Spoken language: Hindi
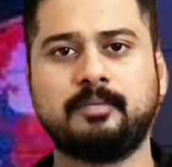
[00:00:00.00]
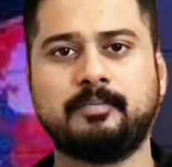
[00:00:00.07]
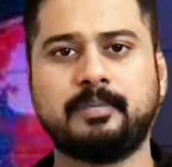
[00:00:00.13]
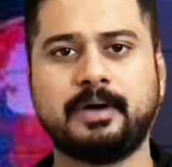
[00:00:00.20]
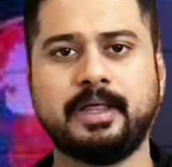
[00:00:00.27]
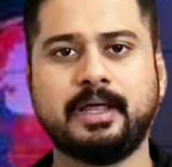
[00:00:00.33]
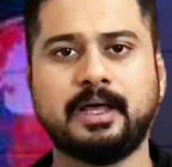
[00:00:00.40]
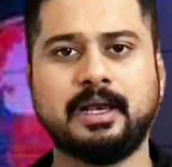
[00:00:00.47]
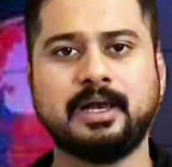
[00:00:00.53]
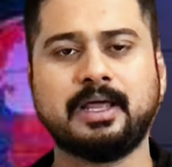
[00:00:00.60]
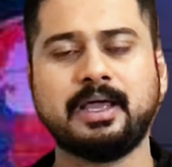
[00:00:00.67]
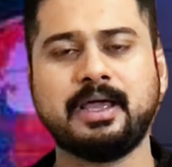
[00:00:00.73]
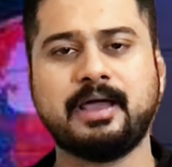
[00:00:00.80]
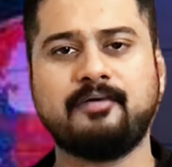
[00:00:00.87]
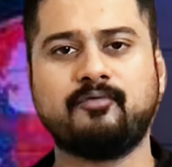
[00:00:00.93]
बड़े हल्के
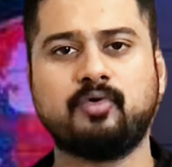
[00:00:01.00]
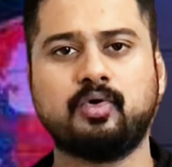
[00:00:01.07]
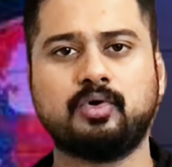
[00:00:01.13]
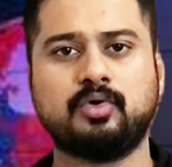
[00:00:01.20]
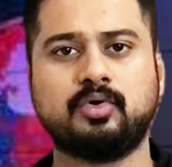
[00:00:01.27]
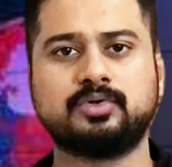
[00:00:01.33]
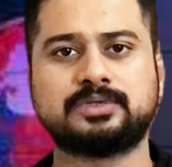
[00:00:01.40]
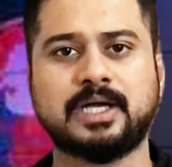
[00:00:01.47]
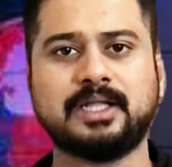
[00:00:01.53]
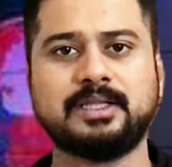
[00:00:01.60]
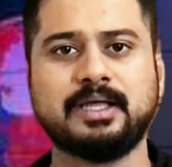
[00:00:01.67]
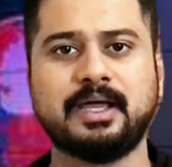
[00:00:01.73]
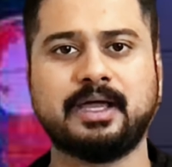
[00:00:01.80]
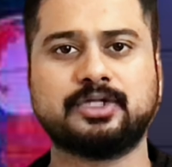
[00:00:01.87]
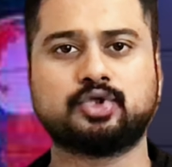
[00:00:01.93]
हैं वो चाहते
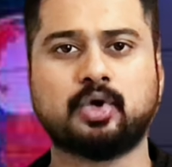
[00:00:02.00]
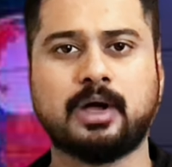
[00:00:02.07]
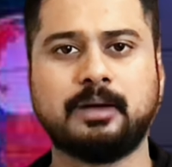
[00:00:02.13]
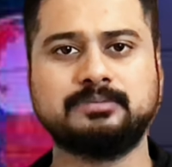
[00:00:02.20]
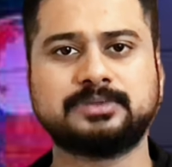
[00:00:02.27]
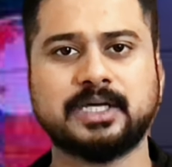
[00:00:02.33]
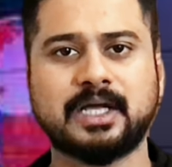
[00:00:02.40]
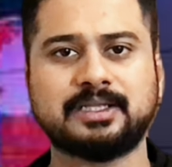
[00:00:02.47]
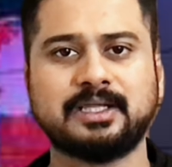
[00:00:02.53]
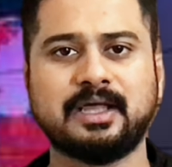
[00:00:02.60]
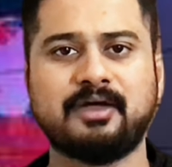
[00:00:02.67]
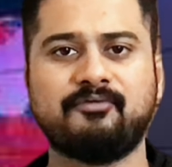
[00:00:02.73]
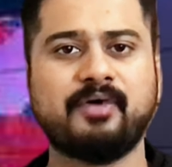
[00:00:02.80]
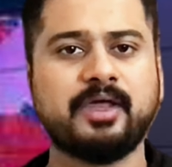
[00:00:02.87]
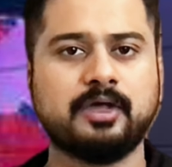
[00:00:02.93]
हैं कि जो हम चाहते
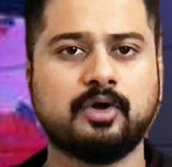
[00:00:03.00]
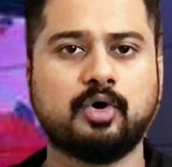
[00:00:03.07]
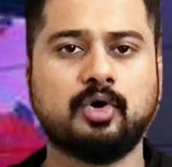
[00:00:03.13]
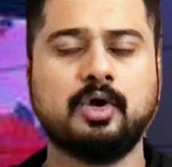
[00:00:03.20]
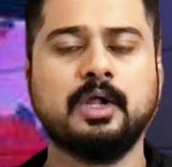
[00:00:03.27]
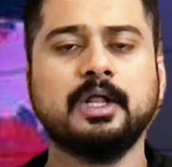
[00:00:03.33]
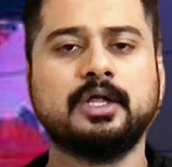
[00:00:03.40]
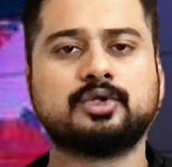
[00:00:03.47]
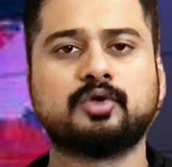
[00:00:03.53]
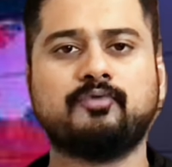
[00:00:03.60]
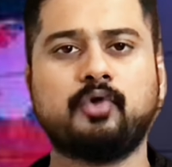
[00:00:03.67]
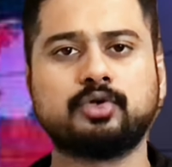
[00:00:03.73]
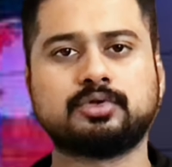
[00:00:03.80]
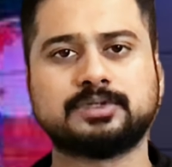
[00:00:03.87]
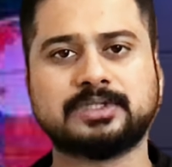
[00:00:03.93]
हैं वही हो तो
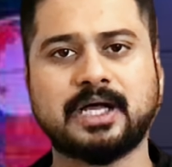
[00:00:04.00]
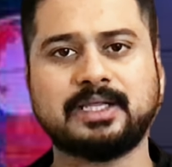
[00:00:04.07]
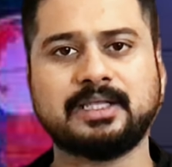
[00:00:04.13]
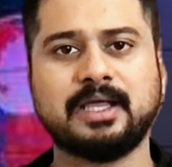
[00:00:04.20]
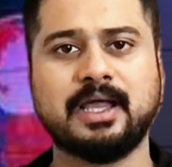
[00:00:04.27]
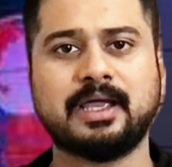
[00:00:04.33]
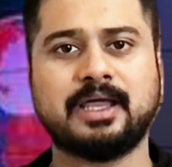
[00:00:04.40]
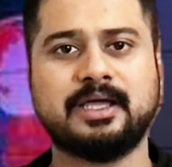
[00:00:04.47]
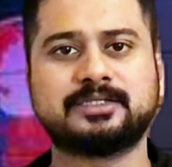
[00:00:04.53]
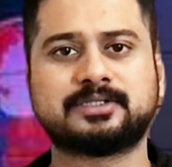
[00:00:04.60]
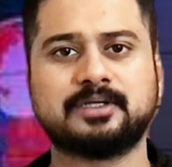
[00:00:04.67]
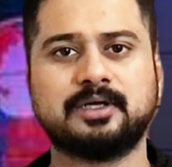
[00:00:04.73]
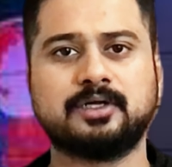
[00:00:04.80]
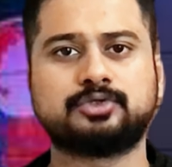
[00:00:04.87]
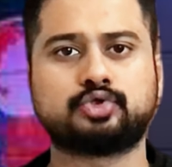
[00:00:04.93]
वो तो चाहते हैं कि इस
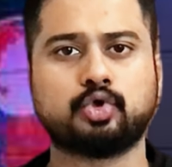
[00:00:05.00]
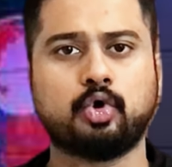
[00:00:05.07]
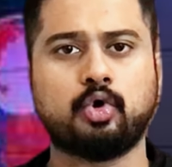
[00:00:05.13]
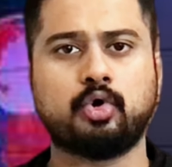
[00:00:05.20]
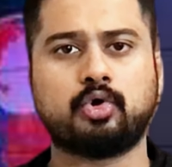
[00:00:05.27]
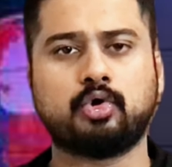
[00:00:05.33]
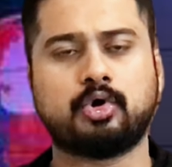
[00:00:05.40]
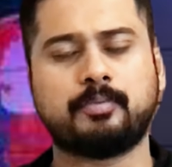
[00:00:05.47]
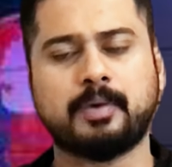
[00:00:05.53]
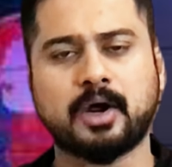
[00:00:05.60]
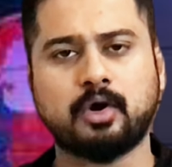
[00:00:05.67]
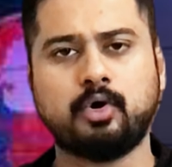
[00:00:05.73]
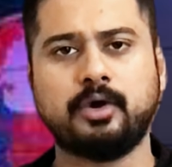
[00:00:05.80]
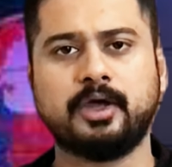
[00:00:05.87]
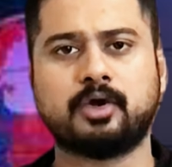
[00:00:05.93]
चोर और
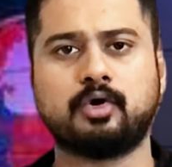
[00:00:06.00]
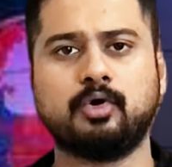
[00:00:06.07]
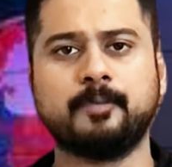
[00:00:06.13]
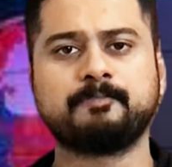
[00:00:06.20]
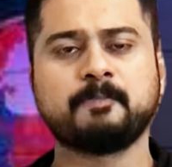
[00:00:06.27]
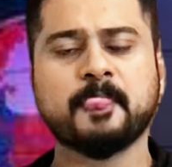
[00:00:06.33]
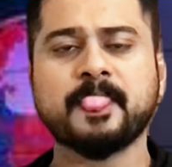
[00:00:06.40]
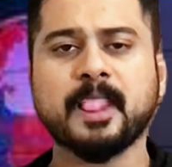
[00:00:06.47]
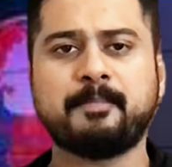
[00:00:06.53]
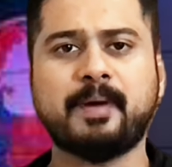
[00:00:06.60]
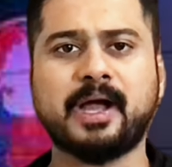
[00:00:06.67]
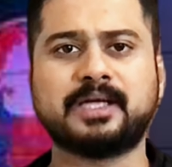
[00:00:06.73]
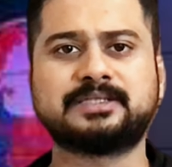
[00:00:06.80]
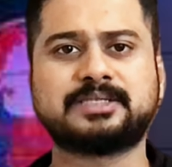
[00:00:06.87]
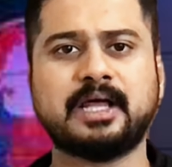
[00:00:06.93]
भगोड़े को
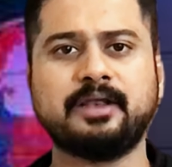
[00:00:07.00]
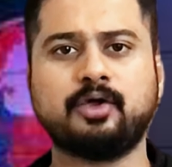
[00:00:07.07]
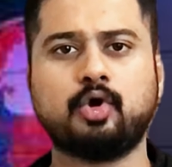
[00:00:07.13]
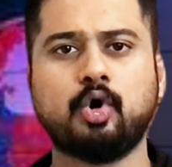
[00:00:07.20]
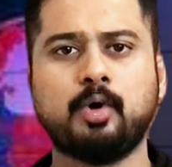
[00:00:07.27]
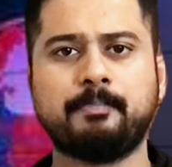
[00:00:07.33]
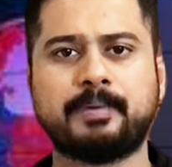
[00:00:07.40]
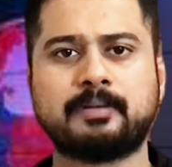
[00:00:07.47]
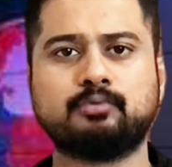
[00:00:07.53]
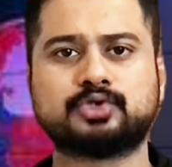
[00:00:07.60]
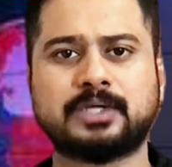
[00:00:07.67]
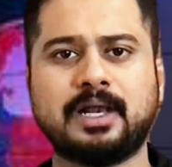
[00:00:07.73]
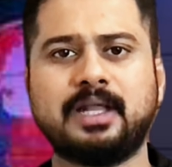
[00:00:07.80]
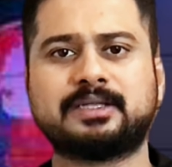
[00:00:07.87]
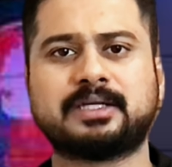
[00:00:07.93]
पाकिस्तानी कौम पर
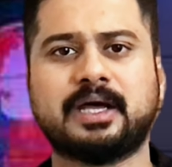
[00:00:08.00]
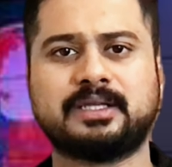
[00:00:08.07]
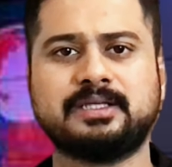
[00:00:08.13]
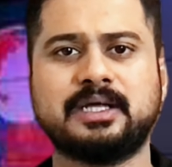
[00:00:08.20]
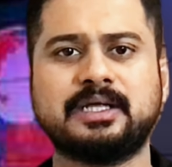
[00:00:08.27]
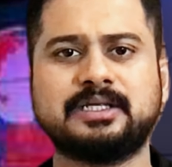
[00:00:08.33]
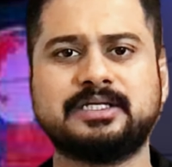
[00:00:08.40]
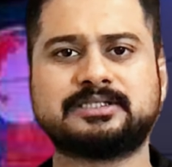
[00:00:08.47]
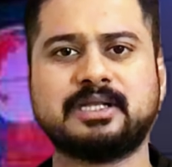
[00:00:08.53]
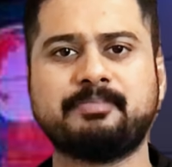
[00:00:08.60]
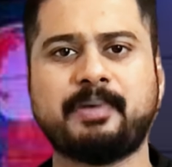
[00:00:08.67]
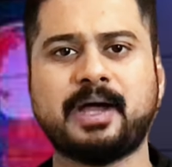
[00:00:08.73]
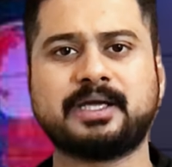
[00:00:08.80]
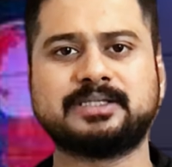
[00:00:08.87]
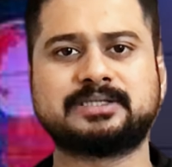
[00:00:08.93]
मुसलत कर दिया है जिसने
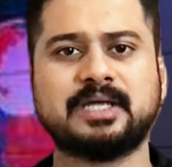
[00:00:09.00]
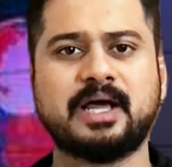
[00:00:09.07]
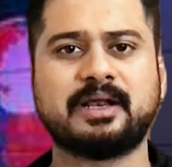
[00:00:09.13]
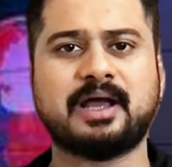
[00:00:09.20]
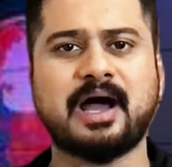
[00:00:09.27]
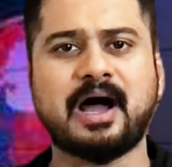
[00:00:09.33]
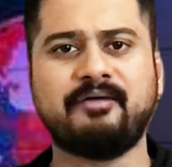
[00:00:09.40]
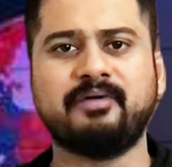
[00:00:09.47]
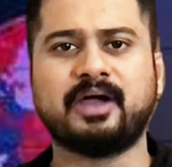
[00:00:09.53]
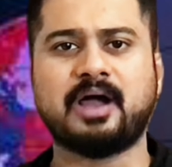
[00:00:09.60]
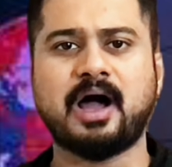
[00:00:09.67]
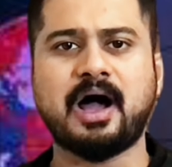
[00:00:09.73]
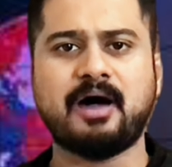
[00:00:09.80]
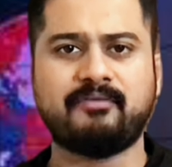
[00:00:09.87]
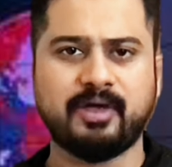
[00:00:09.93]
पाकिस्तान का आवे का
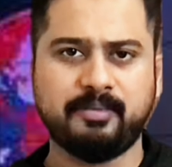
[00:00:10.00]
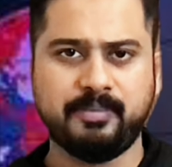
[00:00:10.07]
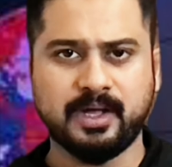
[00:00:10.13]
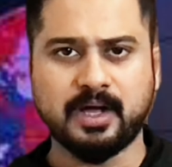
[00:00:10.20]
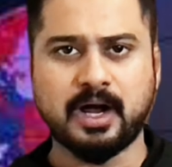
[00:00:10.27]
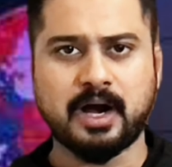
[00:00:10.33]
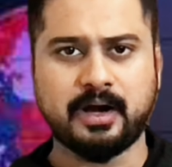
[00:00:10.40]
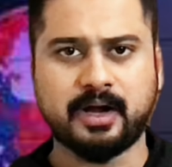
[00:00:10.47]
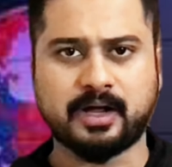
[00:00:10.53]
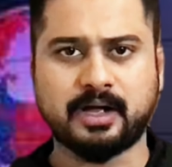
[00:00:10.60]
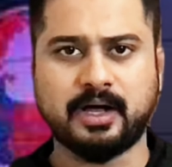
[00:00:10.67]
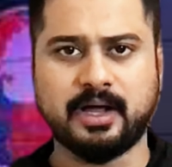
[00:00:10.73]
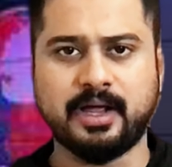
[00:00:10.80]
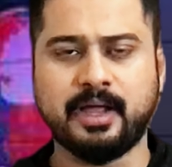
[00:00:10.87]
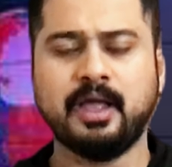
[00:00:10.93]
आवे बिगाड़
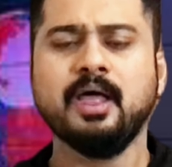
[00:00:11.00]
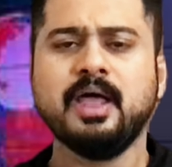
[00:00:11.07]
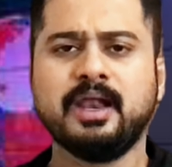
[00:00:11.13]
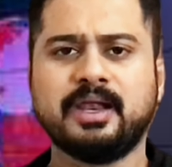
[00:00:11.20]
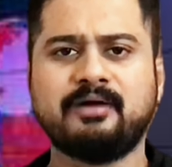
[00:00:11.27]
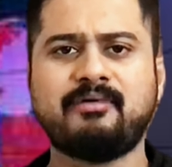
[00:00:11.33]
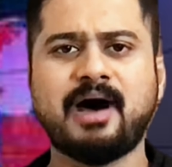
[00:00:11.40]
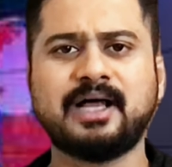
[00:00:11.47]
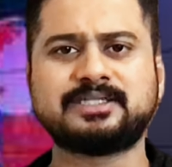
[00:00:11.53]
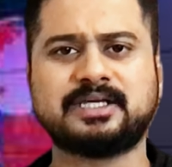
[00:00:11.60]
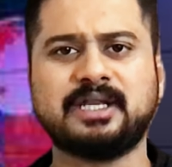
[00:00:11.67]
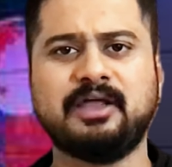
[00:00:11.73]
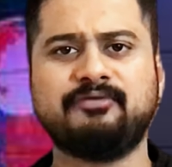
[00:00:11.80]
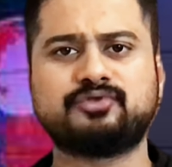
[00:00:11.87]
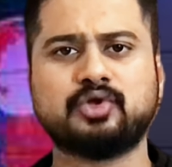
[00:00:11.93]
रखा है नवाज
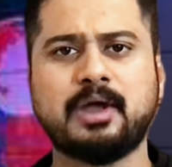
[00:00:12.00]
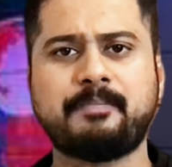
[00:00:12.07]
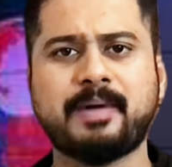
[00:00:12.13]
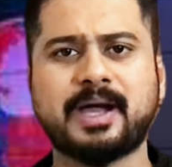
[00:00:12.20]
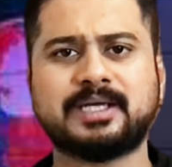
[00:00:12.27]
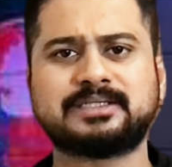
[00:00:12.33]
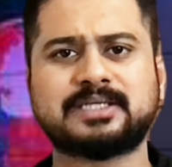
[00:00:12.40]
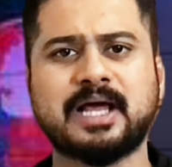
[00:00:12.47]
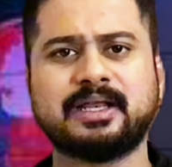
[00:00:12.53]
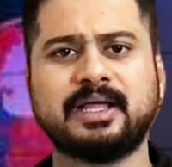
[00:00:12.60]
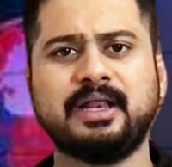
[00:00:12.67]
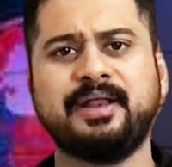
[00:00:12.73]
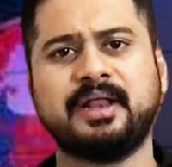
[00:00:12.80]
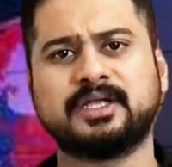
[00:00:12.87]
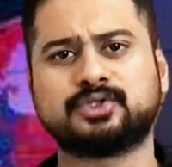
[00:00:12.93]
शरीफ जो है पाकिस्तान के
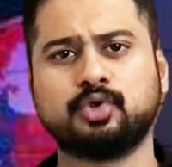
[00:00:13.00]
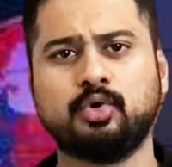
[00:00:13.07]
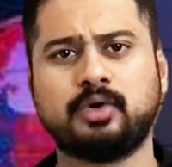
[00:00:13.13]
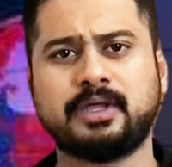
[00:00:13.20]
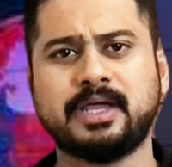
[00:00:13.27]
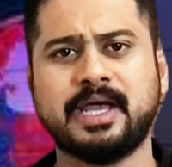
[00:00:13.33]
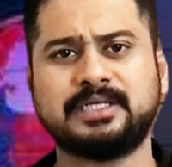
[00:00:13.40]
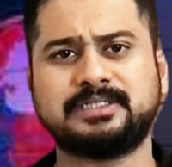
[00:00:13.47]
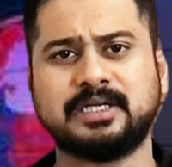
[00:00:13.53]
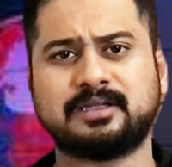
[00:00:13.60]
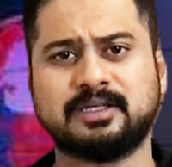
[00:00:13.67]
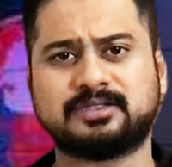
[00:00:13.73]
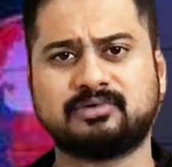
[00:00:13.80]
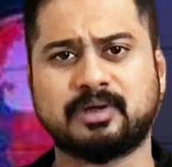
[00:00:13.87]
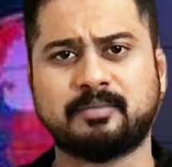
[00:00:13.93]
लिए नसूर की हैसियत
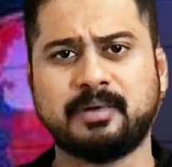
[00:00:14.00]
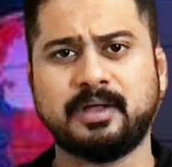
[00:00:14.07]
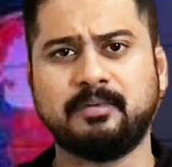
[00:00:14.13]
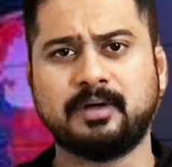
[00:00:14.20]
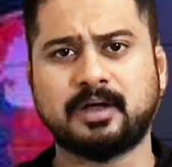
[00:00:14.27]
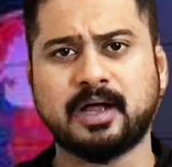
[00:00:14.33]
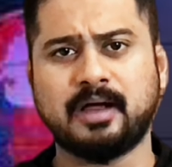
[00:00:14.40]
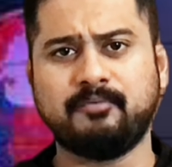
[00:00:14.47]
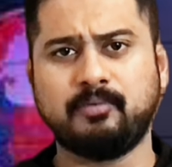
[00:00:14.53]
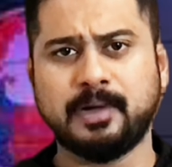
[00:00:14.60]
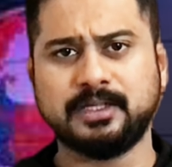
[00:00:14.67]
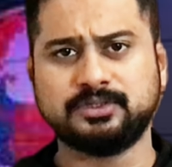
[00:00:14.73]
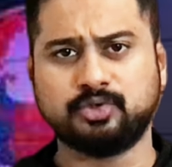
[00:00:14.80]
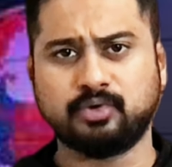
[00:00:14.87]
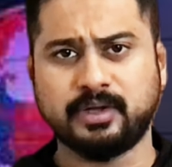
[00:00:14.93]
इस वक्त
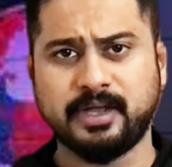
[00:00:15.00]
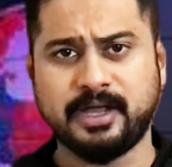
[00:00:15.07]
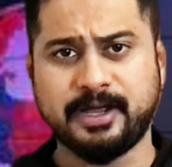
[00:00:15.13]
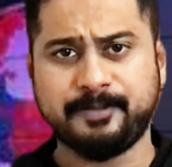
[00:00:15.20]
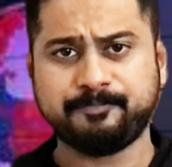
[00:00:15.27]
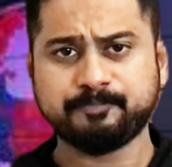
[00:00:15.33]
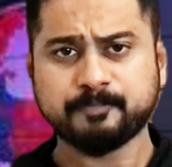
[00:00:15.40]
बन चुके हैं